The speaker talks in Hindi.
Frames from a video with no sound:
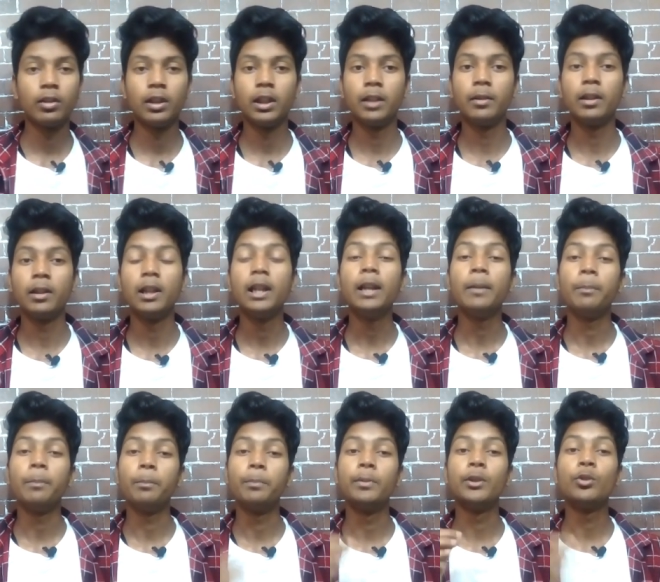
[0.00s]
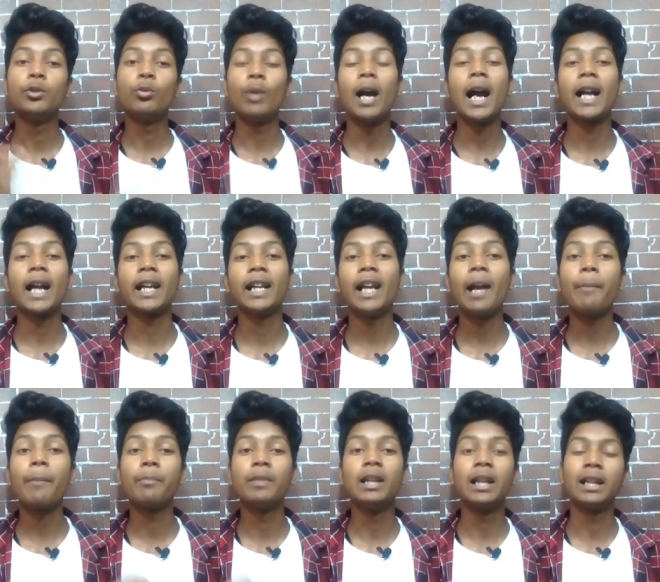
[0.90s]
वीडियो आ गया है
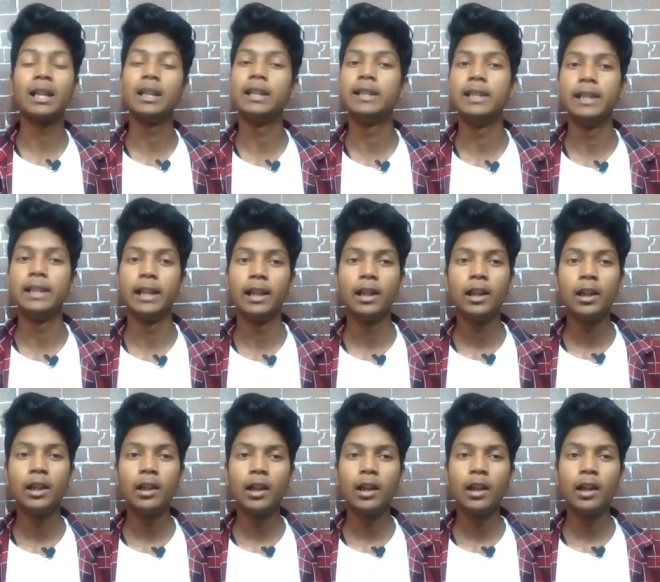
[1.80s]
आप देख लीजिए